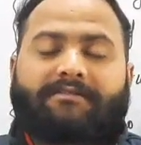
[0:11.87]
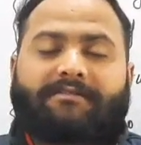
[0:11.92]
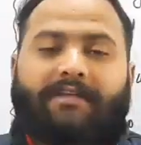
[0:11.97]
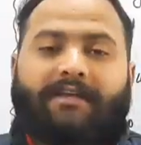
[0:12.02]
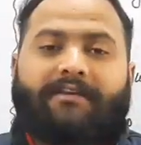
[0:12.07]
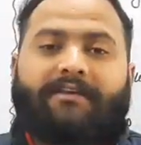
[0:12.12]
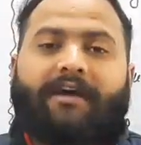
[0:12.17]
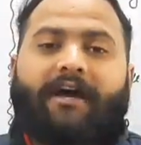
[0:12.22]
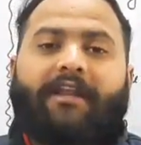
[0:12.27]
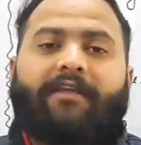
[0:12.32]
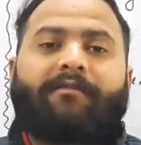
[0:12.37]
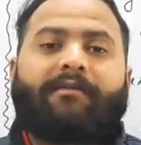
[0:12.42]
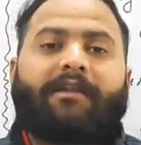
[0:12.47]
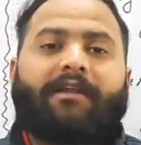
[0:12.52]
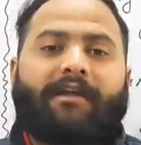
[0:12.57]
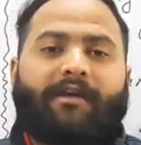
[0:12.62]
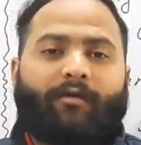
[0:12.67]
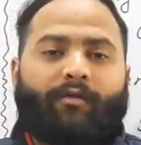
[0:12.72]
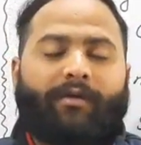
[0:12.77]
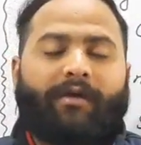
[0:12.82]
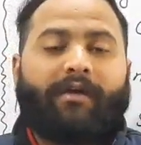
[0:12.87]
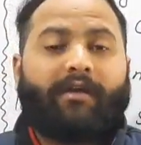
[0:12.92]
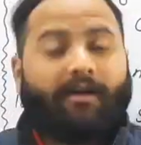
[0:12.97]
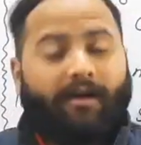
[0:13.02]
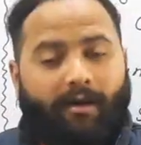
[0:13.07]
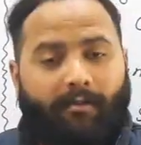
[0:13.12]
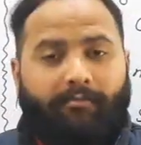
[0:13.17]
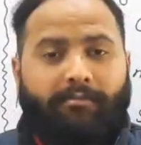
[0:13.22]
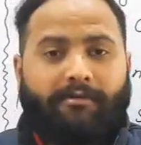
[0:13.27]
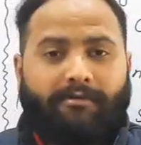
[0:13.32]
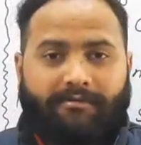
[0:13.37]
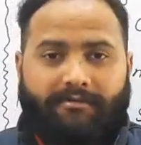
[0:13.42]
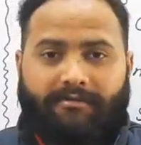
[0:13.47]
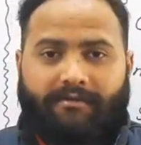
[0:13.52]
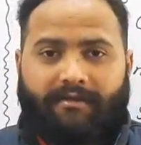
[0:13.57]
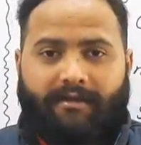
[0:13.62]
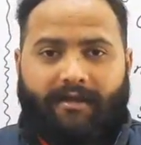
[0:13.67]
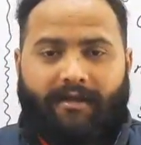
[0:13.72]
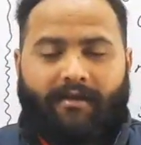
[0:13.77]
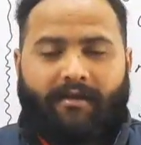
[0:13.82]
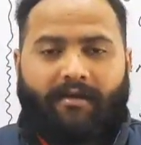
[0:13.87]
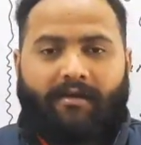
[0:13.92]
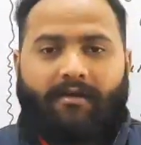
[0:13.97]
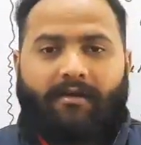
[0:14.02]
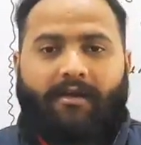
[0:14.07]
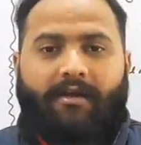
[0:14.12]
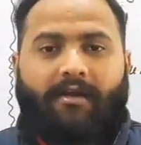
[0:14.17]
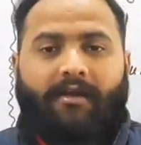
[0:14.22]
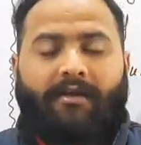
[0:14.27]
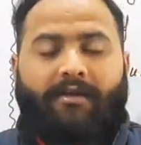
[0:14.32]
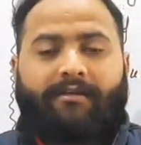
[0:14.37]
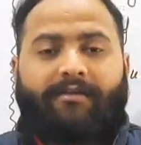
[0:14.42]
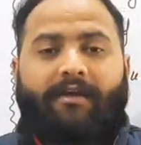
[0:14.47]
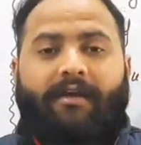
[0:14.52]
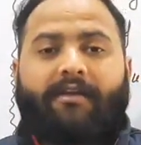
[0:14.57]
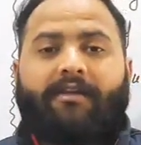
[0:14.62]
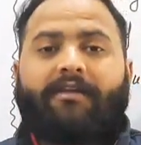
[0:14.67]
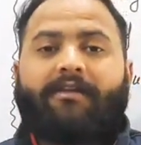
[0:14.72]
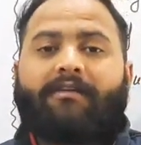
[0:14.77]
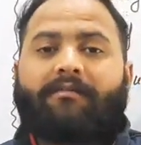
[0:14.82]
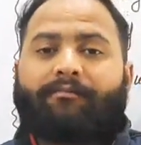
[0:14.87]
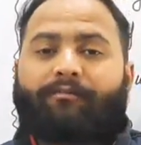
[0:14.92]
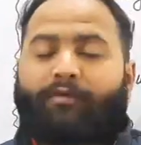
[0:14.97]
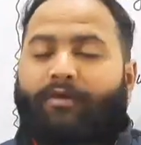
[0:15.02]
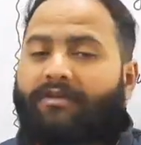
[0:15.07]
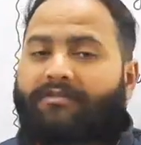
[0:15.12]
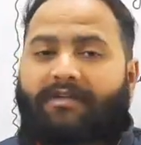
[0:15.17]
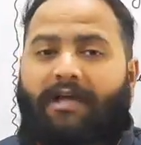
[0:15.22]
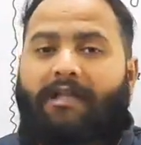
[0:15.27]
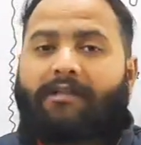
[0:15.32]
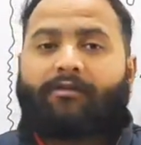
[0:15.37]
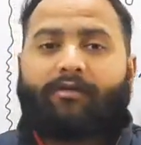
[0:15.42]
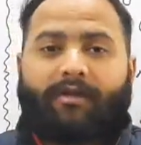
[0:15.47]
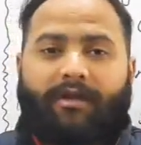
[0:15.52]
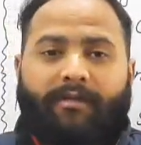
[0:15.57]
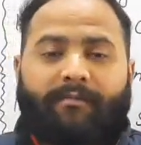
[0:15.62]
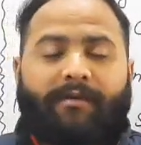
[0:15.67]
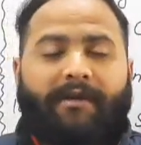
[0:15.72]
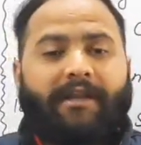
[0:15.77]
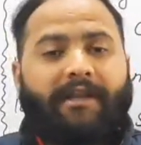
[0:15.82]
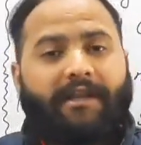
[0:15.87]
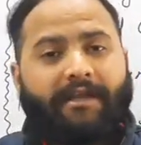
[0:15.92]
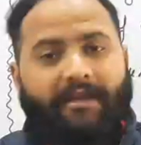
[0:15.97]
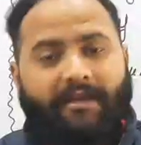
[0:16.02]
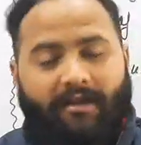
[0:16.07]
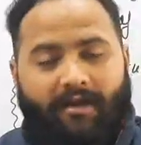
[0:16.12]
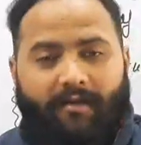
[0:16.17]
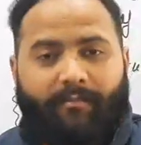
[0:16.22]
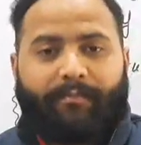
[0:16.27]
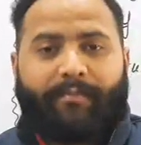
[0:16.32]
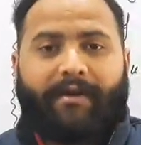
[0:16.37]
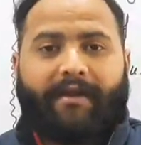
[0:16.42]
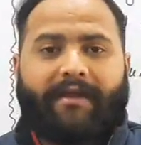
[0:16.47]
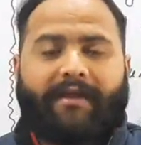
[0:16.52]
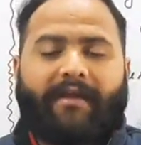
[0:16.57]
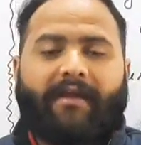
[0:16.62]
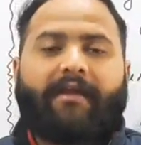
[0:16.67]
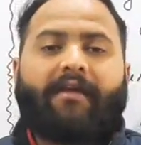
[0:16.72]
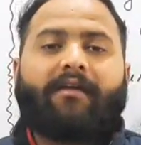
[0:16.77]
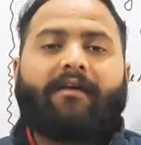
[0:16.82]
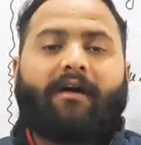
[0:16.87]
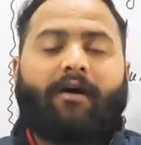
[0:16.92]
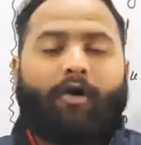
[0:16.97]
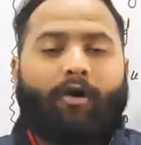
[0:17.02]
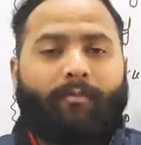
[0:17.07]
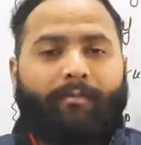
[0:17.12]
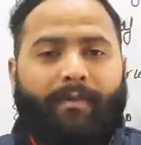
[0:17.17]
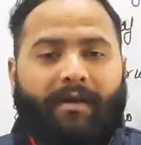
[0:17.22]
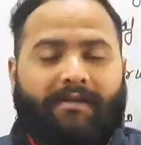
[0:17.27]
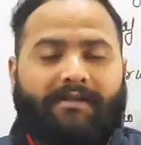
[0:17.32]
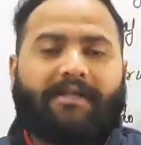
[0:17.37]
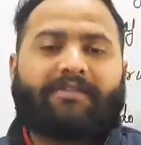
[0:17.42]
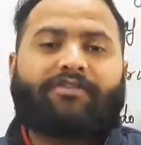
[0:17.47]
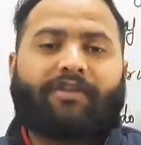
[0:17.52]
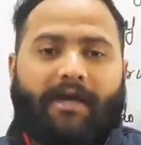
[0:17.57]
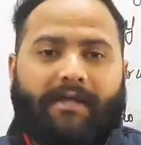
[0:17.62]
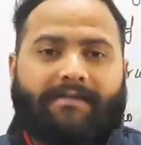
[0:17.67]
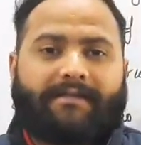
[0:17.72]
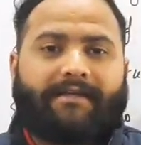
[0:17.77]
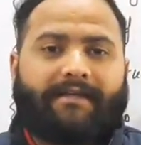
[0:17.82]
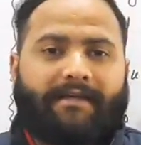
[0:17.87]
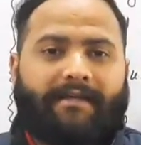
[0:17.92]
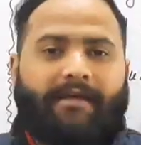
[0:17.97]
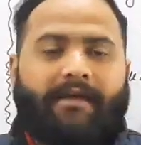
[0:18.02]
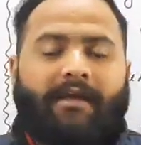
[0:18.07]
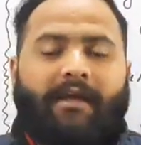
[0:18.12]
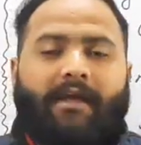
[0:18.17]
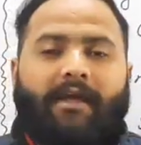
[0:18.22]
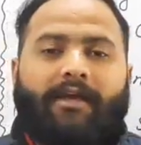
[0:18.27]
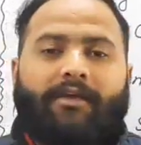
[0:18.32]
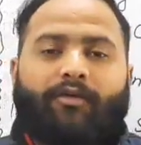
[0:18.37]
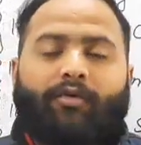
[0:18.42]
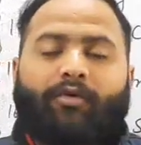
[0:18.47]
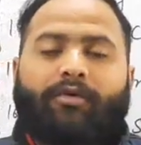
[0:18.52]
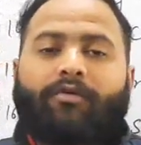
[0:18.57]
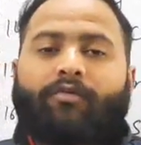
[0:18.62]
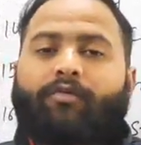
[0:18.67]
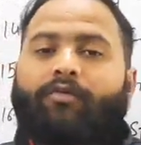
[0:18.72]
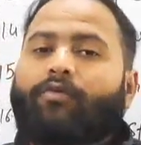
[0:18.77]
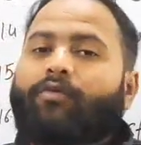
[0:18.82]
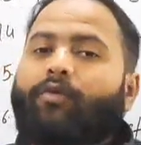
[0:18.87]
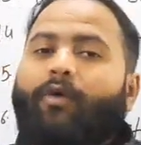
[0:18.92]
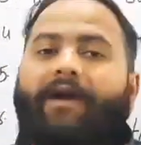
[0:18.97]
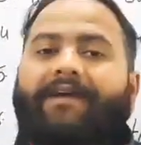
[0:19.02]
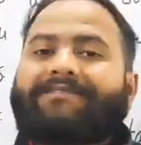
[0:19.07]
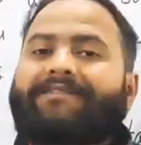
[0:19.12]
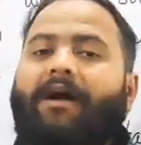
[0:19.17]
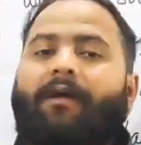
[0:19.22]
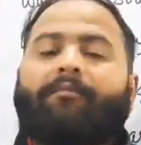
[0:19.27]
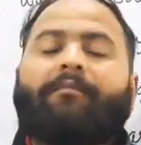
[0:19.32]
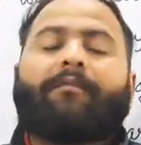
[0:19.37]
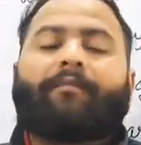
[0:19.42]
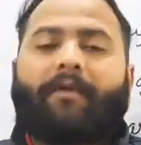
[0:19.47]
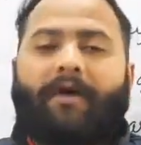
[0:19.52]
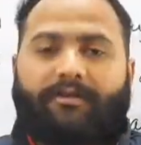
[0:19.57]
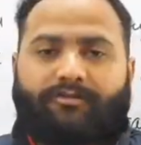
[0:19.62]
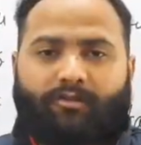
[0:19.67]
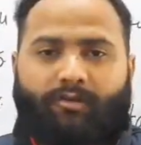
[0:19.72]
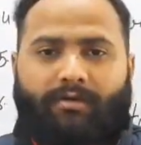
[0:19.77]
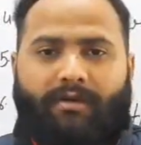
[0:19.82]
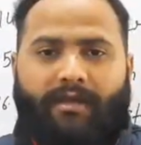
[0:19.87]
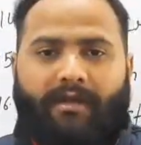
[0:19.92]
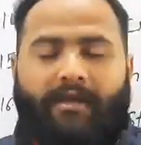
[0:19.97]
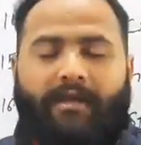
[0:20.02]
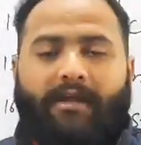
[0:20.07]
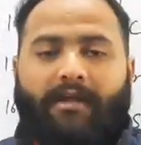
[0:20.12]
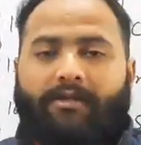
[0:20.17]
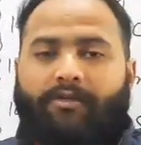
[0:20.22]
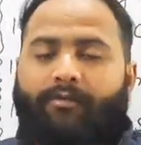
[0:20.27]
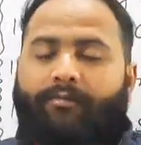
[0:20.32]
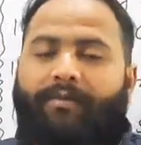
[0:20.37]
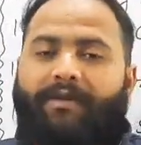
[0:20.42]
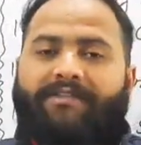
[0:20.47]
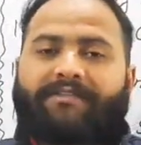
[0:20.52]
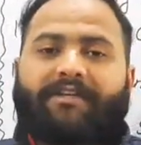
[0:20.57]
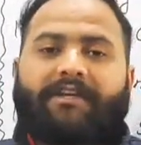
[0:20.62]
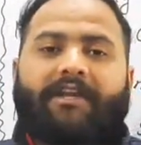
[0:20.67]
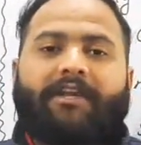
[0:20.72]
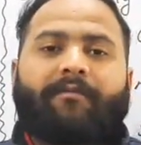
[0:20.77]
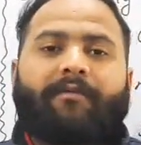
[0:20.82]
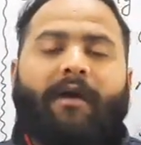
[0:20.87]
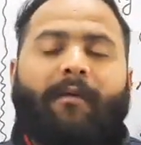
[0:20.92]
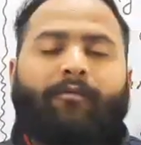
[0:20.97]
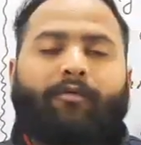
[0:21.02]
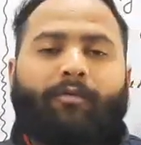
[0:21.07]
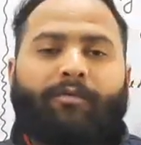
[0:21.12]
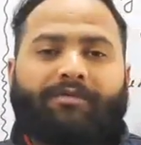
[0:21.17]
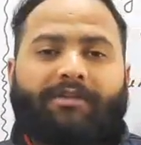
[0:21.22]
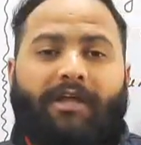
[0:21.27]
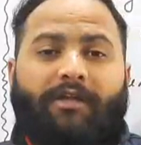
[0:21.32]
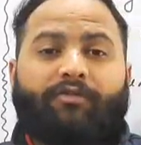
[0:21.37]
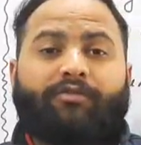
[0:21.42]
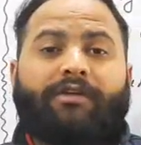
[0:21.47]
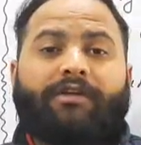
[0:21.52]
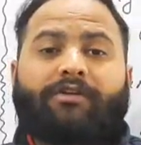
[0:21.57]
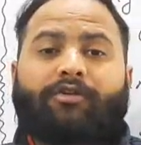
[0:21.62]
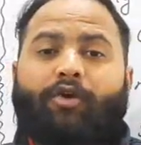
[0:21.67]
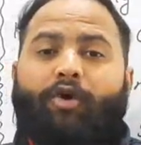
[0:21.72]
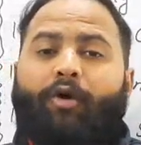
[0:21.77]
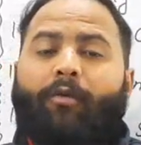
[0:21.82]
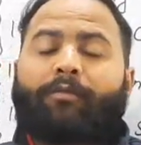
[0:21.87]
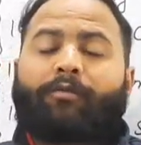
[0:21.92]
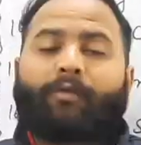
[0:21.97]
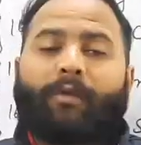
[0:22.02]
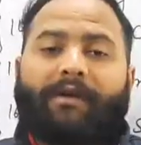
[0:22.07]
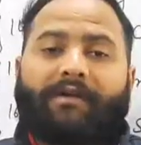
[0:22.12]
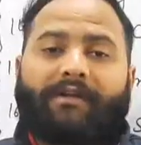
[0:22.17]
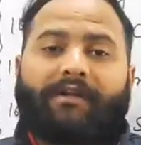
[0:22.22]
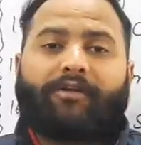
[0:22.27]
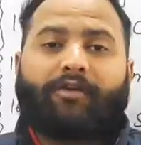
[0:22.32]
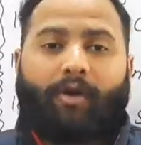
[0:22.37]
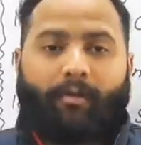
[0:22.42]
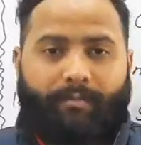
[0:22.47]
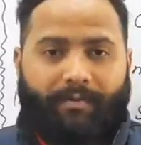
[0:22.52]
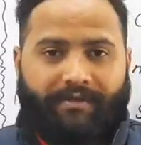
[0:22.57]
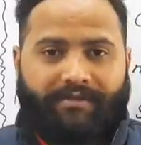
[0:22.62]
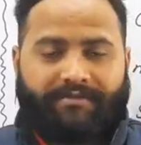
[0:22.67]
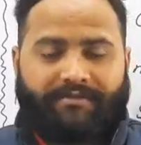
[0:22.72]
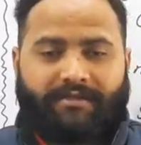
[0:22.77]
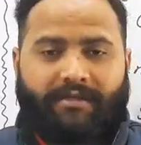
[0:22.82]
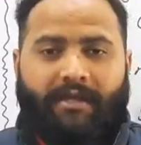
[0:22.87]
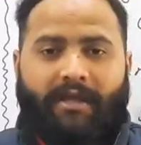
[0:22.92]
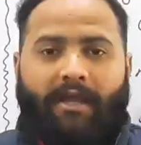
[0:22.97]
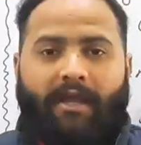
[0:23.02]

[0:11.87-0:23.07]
तैयारी में लगे हुए हैं अब है ना यानी पूरे साल तो नहीं पढ़े लेकिन अब पढ़े हैं और पढ़ना चाहते हैं क्योंकि उनको एग्ज़ाम में पास होना है तो बेसिकली मैं आपको बता दूँ ये टॉप ट्वेंटी टॉपिक्स